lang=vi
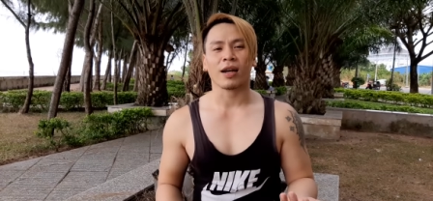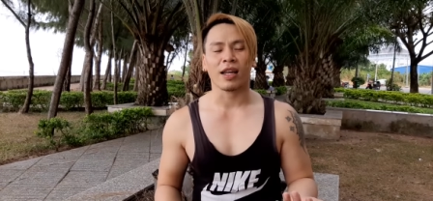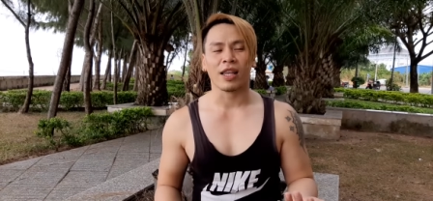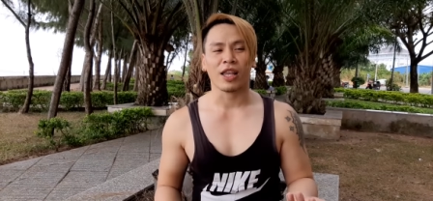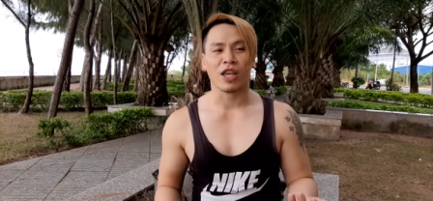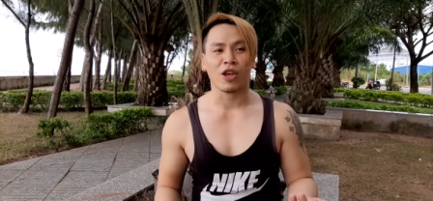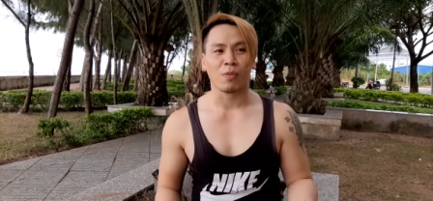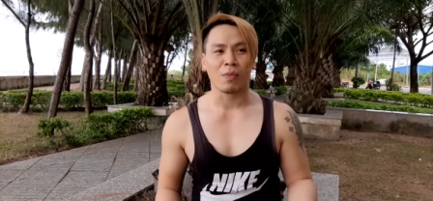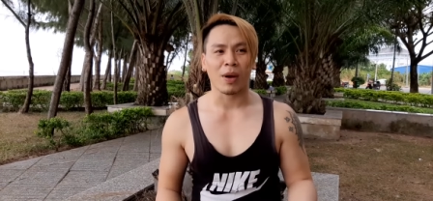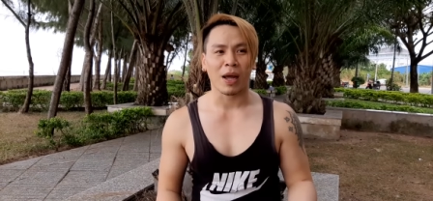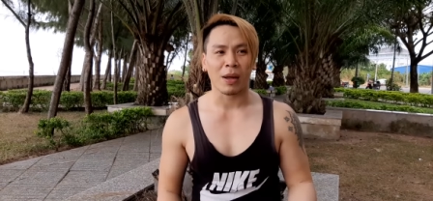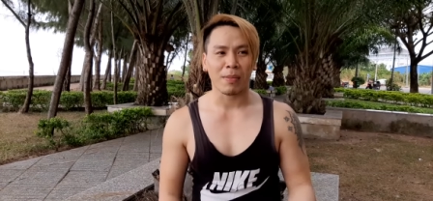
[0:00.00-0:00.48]
là
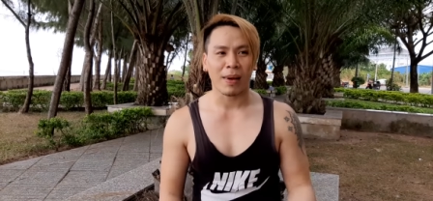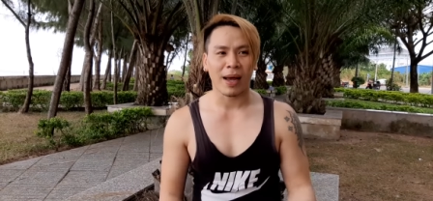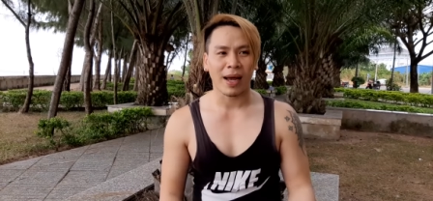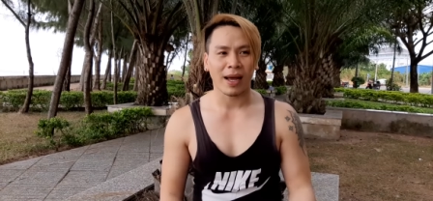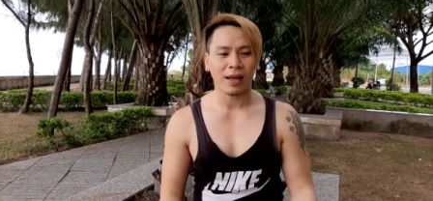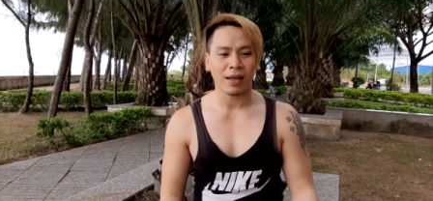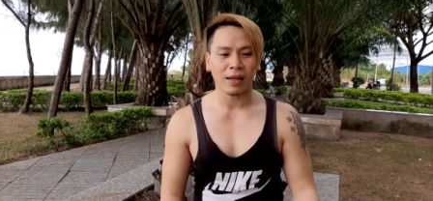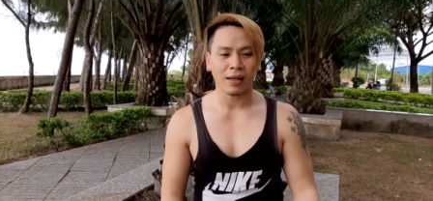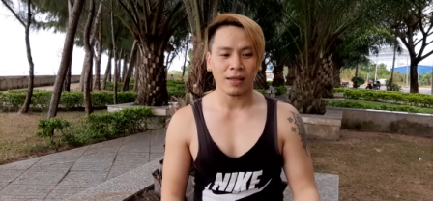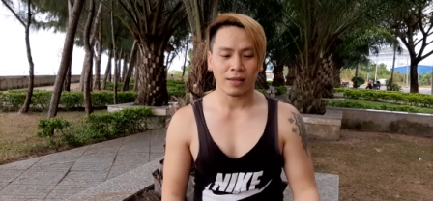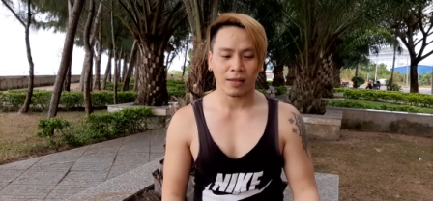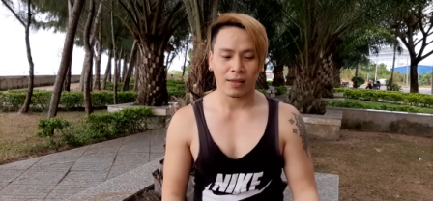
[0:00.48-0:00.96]
nhiều may
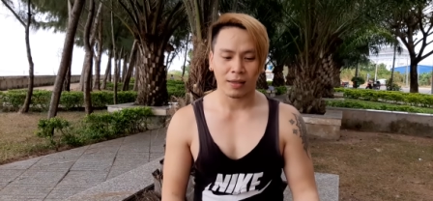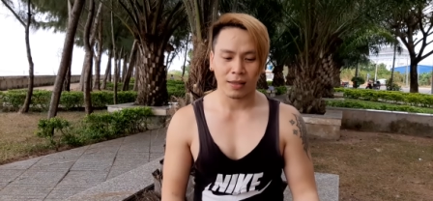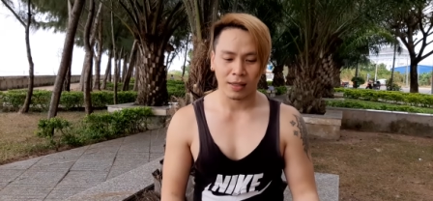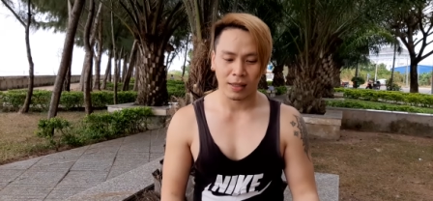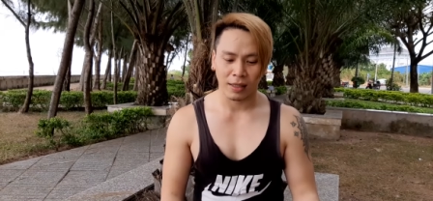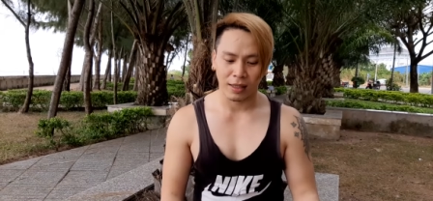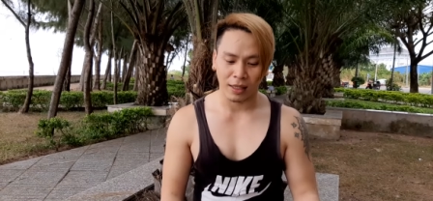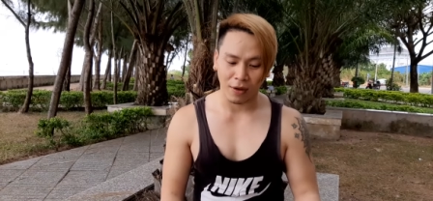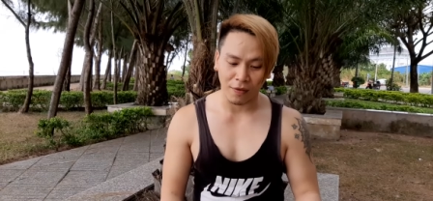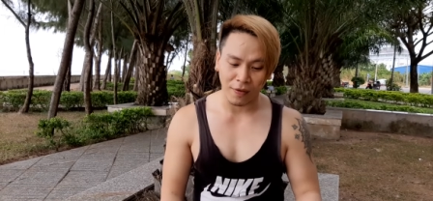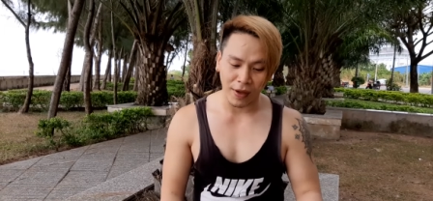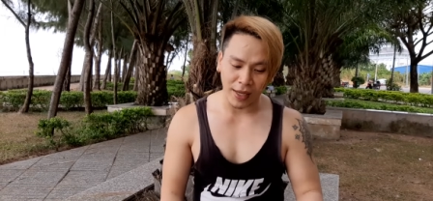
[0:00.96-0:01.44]
mắn
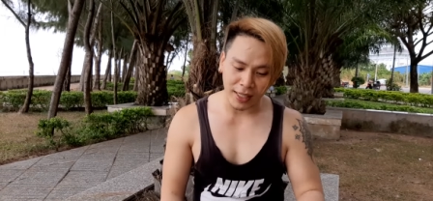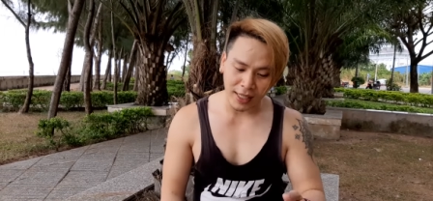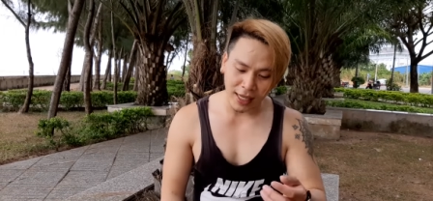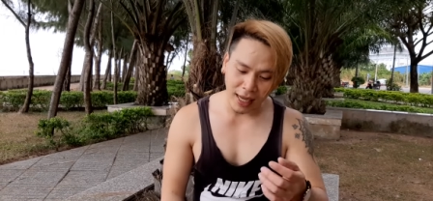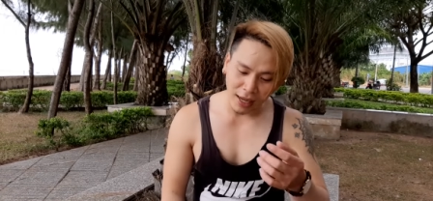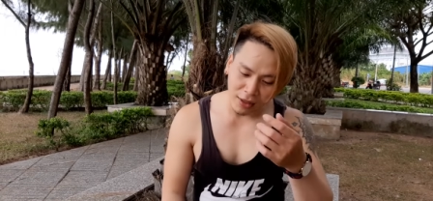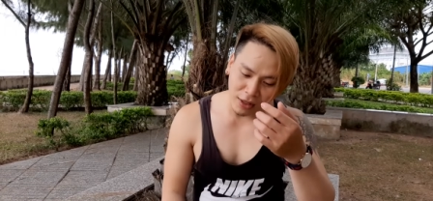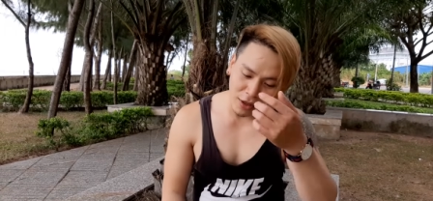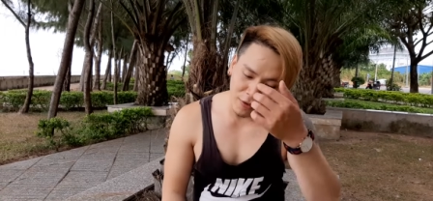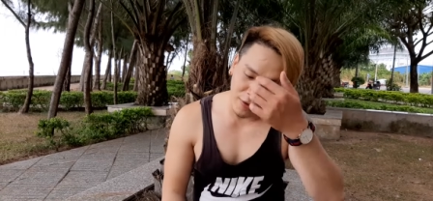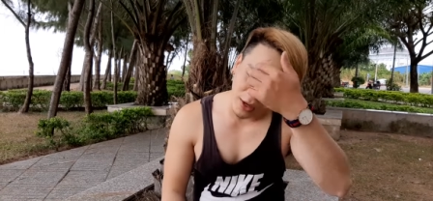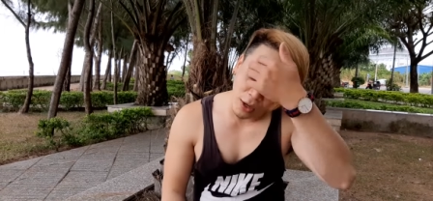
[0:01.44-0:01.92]
tại vì
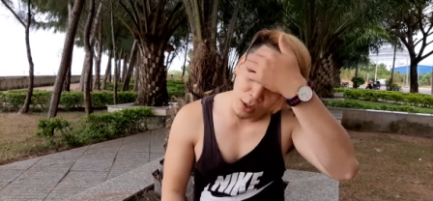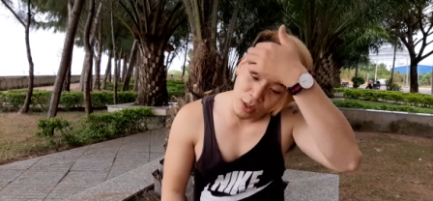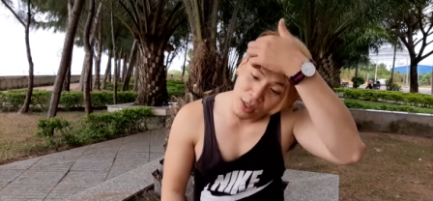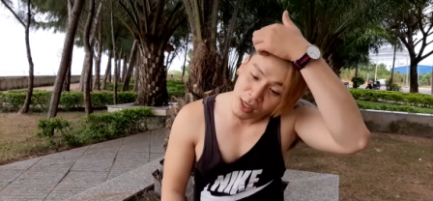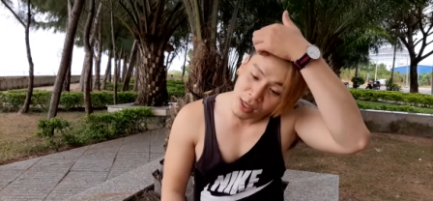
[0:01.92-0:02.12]
sao tại vì có